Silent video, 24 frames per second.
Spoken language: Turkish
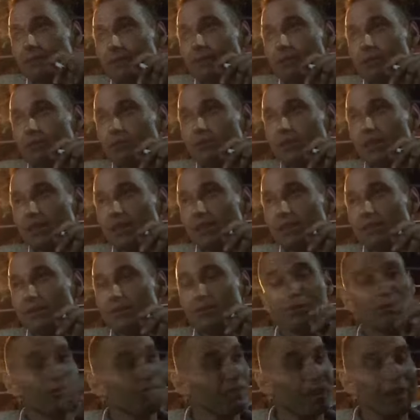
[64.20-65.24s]
hemen yukarı
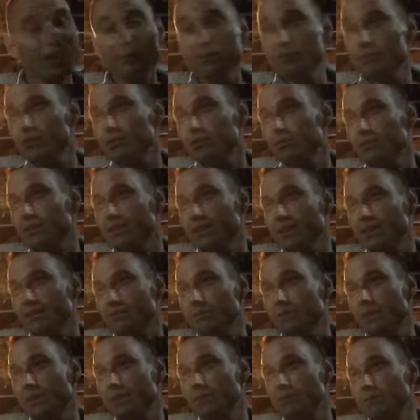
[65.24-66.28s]
elimi yüzümü
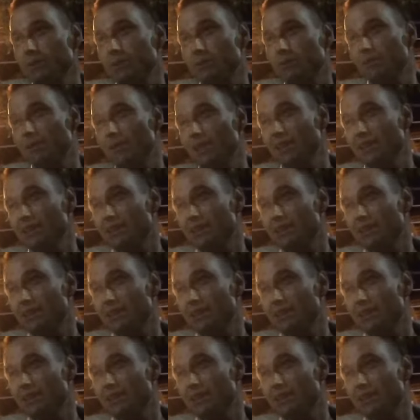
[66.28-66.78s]
yıkadım dedim bismillah